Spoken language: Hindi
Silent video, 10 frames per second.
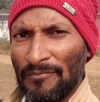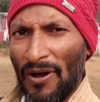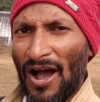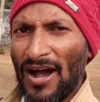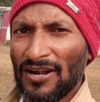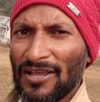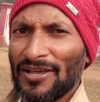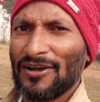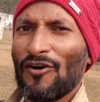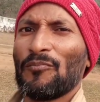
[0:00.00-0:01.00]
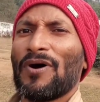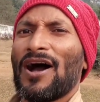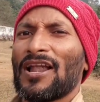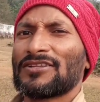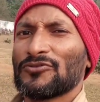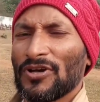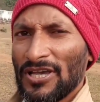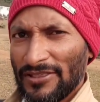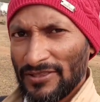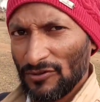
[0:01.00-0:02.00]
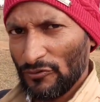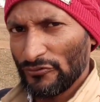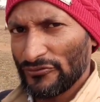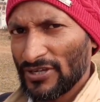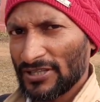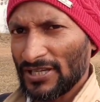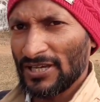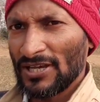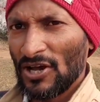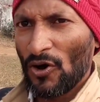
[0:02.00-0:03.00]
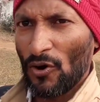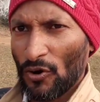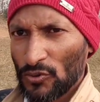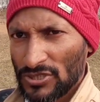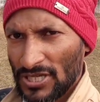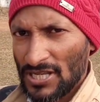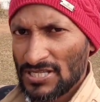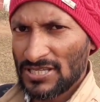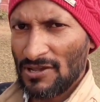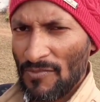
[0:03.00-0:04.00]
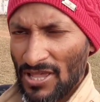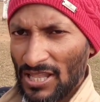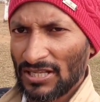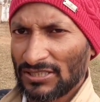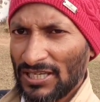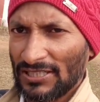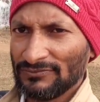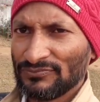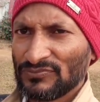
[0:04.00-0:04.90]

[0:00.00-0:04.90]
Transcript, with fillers: पहाड़ है और पहाड़ जो है इतनी खूबसूरत है और उसके नीचे ये मेला लगता है